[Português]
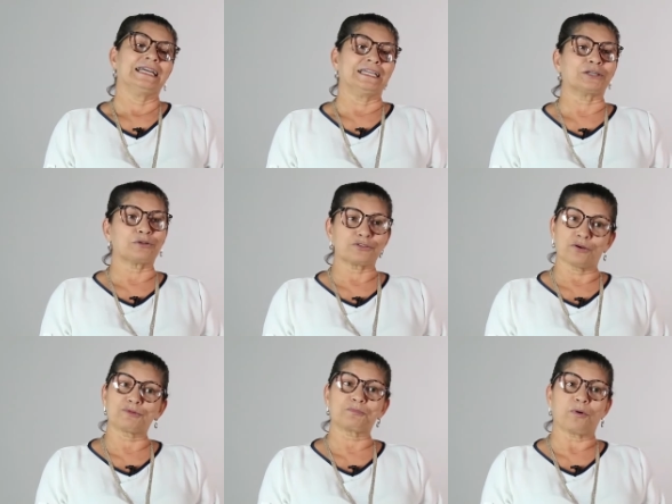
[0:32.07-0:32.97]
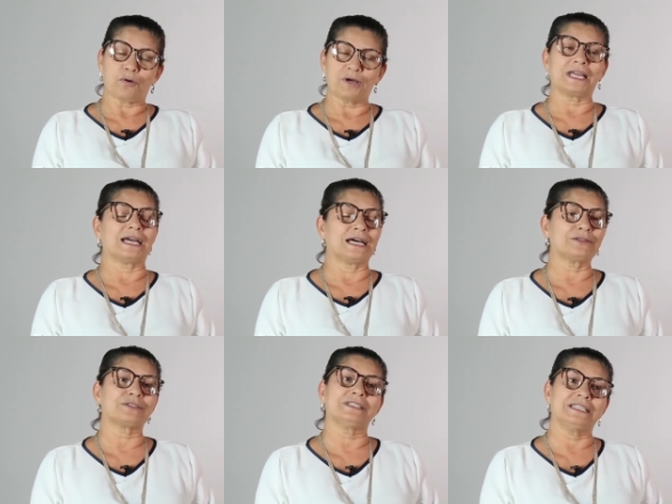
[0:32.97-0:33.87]
então nós somos
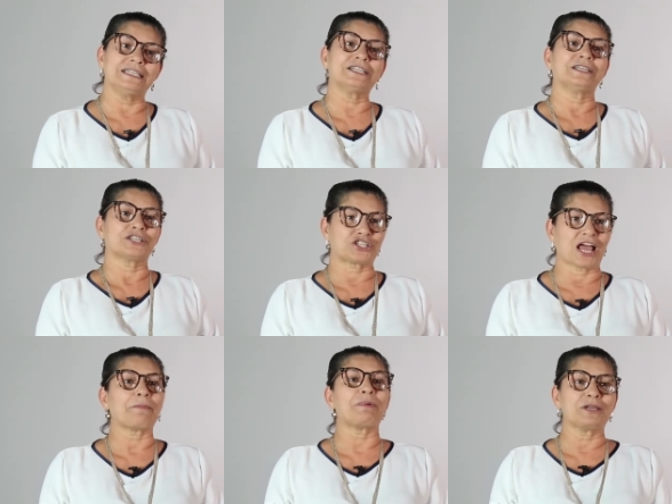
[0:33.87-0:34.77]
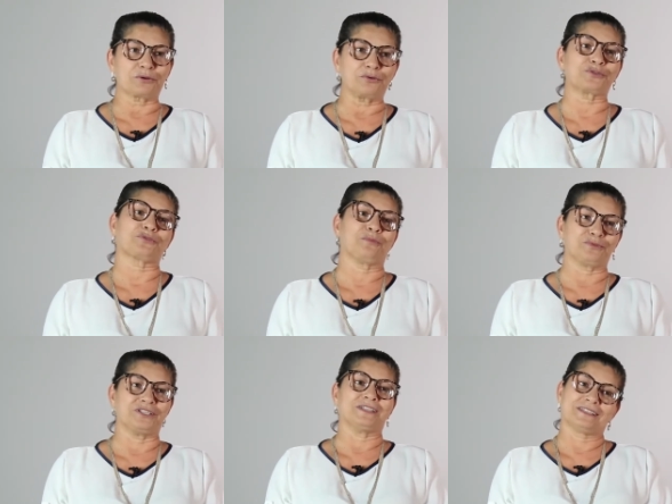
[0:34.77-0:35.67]
poconeanos de chapa e cruz,
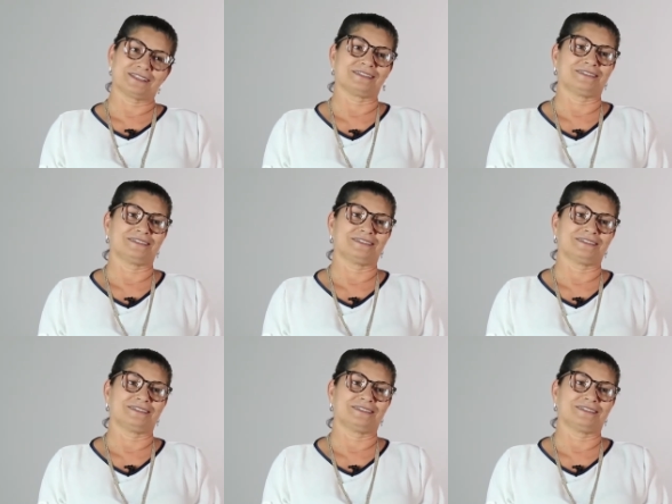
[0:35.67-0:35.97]
como diz.